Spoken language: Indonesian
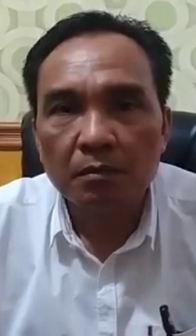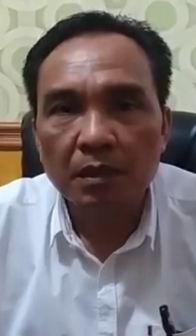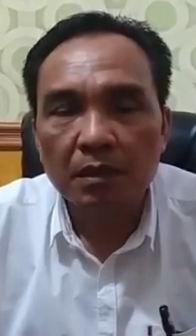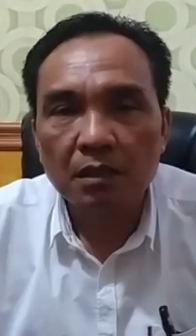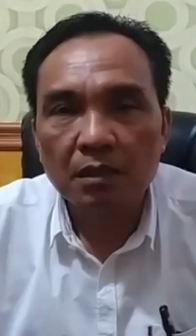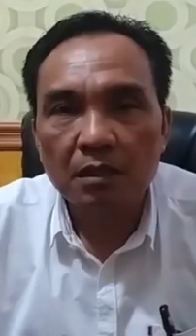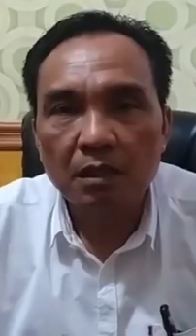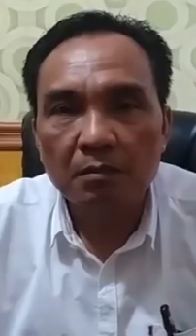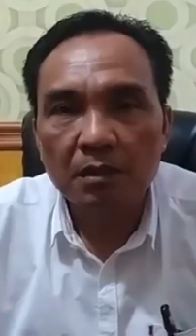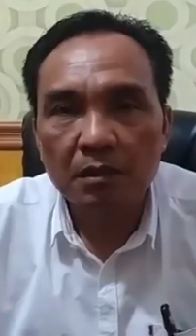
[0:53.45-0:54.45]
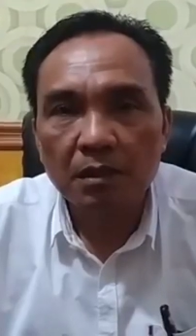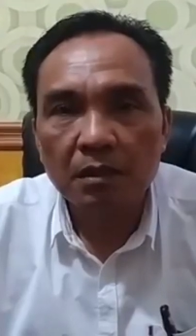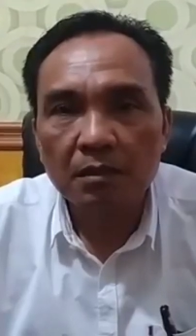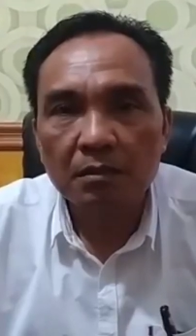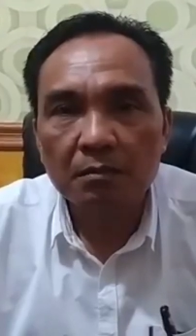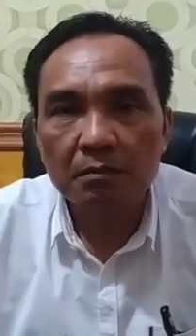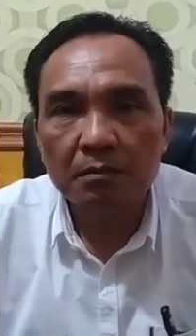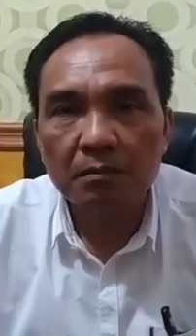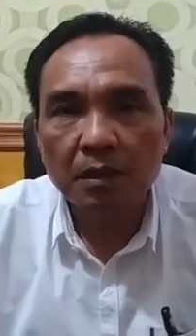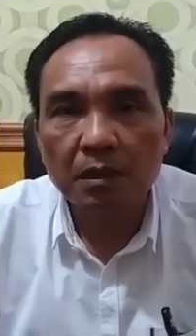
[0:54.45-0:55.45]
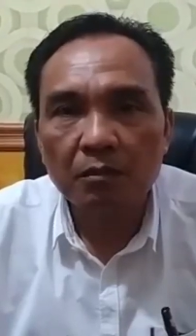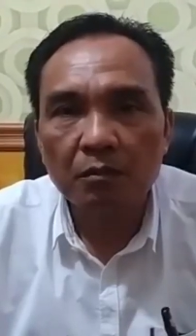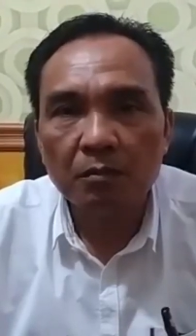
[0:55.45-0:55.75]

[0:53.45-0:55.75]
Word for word: Pada saat kita amankan, pelaku